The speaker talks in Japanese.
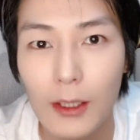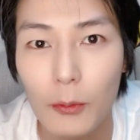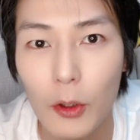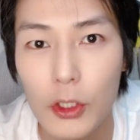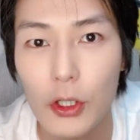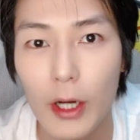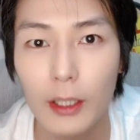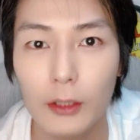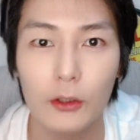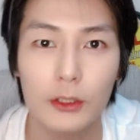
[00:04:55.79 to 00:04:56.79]
今日もご視聴あり
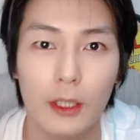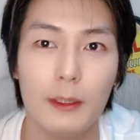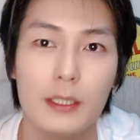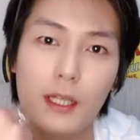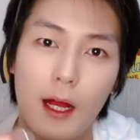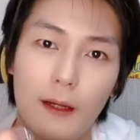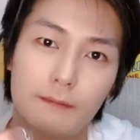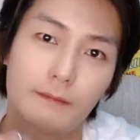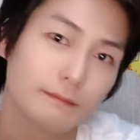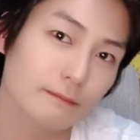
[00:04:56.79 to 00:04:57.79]
がとうございました。
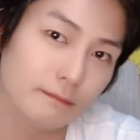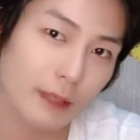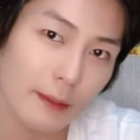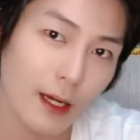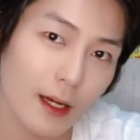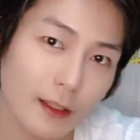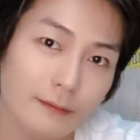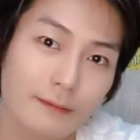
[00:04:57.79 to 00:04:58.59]
バイバイ。